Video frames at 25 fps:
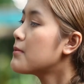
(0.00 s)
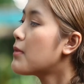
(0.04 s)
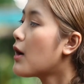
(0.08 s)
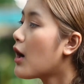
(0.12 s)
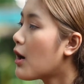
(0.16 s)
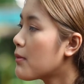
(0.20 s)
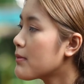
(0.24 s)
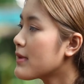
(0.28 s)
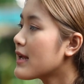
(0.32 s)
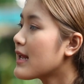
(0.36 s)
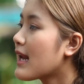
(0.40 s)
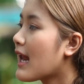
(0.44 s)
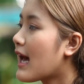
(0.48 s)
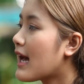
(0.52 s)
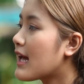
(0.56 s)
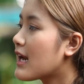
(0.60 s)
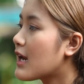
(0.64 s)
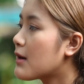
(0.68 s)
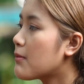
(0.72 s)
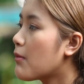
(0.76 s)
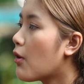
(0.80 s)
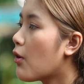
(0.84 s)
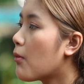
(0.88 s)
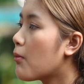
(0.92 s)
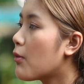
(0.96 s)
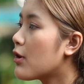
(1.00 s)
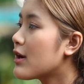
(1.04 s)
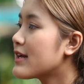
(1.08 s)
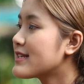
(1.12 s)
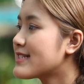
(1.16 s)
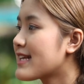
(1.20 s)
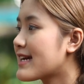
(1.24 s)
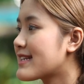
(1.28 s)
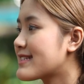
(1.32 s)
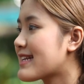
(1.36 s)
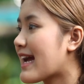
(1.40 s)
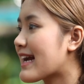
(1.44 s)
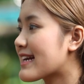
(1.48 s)
พอมีหลายระบบบริ
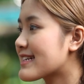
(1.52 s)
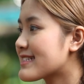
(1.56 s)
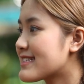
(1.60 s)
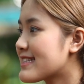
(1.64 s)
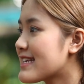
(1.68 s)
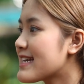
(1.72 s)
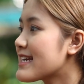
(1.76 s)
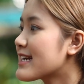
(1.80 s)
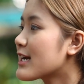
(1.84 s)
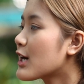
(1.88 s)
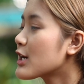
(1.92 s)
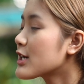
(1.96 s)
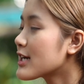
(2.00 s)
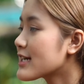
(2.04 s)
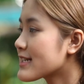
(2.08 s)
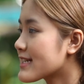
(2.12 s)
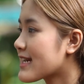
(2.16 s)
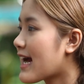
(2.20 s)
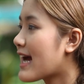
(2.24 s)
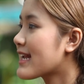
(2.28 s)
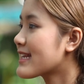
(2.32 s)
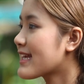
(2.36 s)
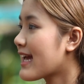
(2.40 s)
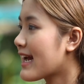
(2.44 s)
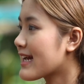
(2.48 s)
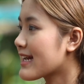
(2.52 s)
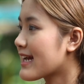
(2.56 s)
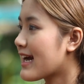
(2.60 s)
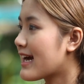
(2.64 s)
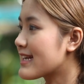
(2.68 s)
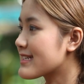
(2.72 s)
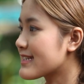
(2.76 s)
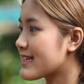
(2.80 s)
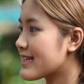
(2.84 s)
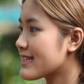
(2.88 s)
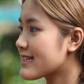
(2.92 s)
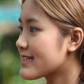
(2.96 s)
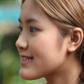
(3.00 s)
ษัทแท็กซี่ก็เกิดการแข่งขัน
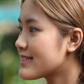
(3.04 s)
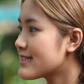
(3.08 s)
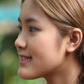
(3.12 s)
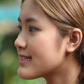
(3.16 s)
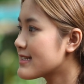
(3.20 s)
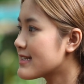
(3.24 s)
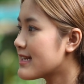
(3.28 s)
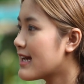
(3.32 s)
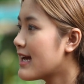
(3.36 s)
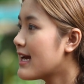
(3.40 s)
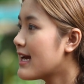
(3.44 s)
กันขึ้น